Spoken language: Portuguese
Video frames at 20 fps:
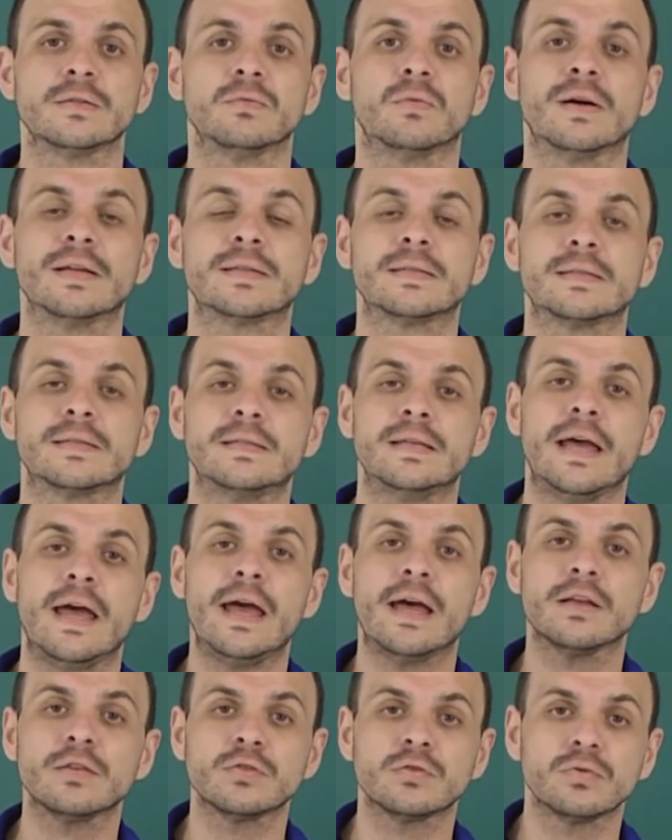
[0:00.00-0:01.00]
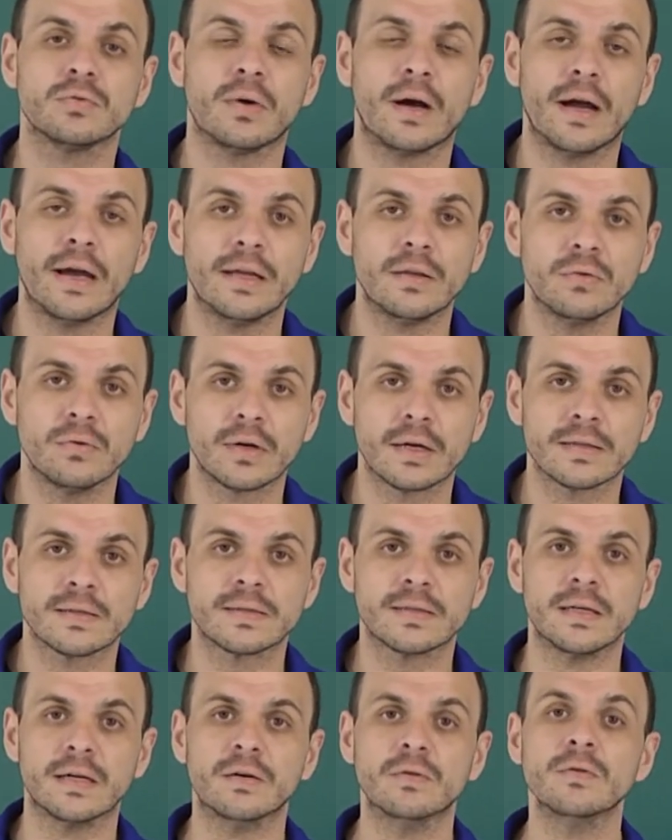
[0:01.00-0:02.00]
O acesso à
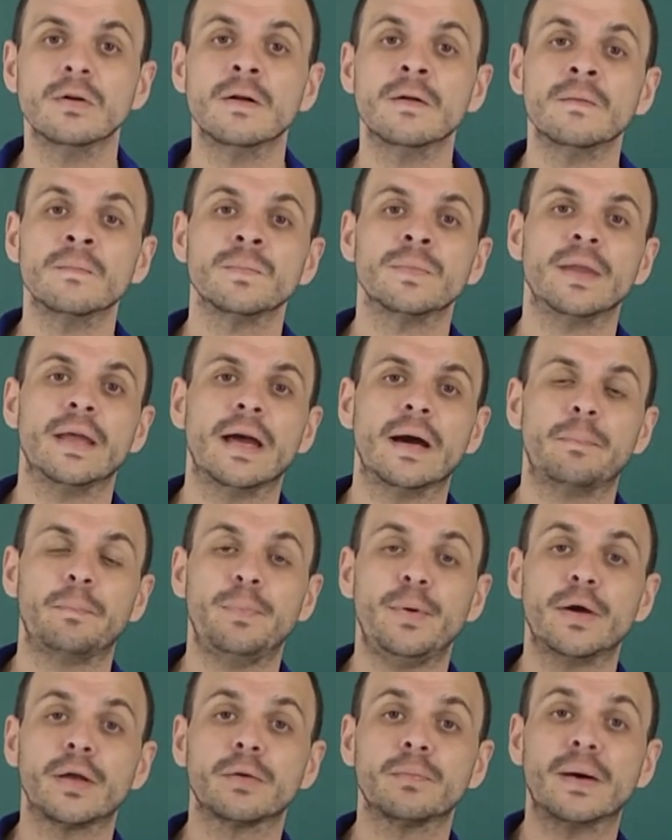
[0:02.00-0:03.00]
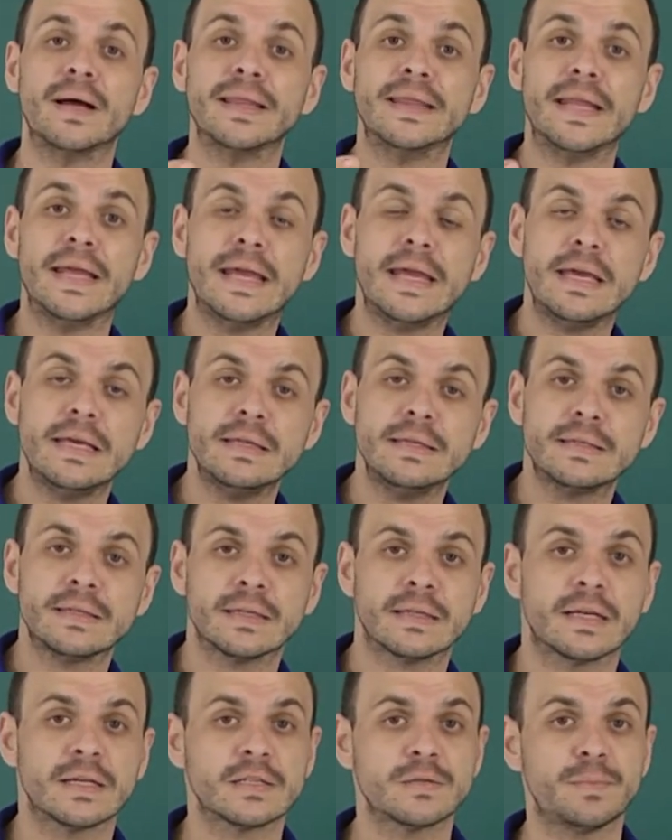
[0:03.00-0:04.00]
educação né, a permanência
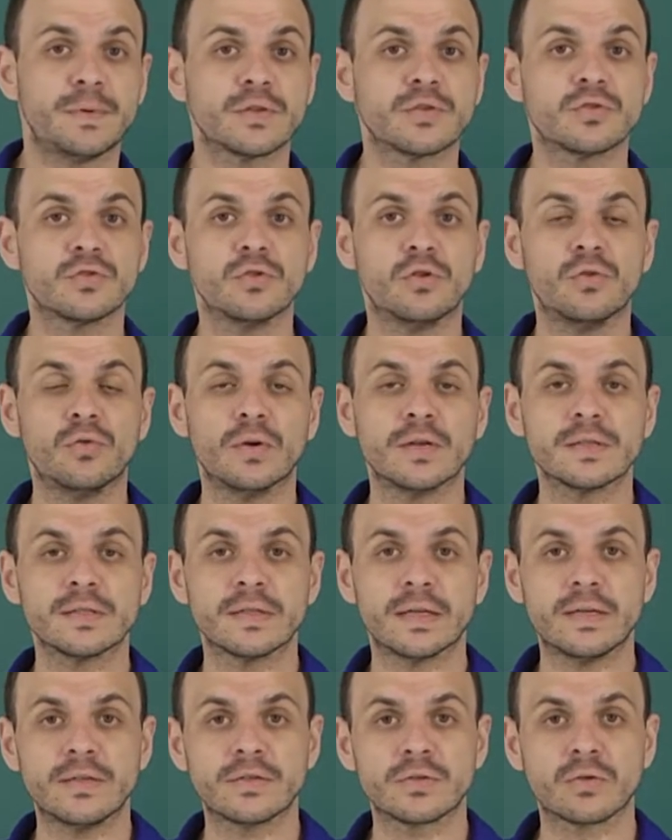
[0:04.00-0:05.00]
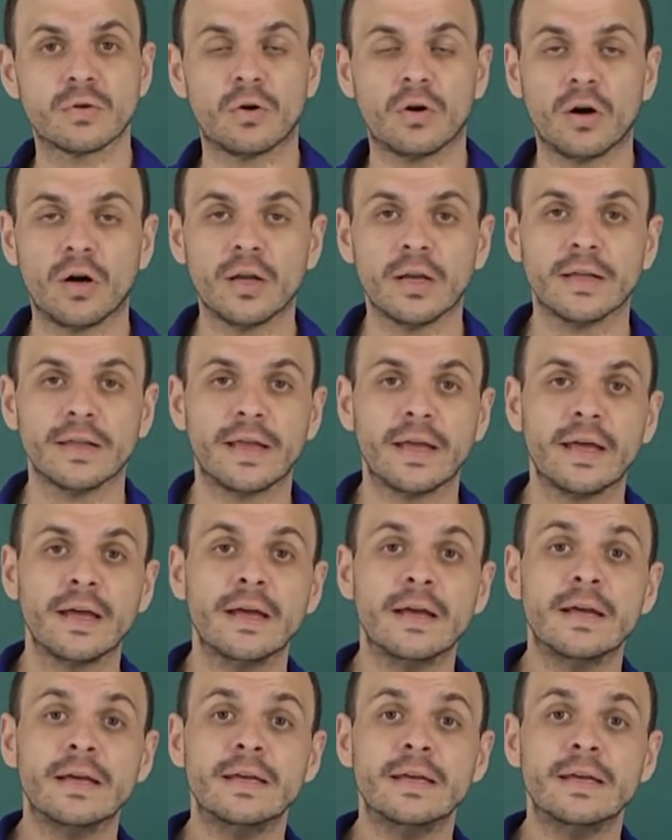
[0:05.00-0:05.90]
das pessoas na escola né,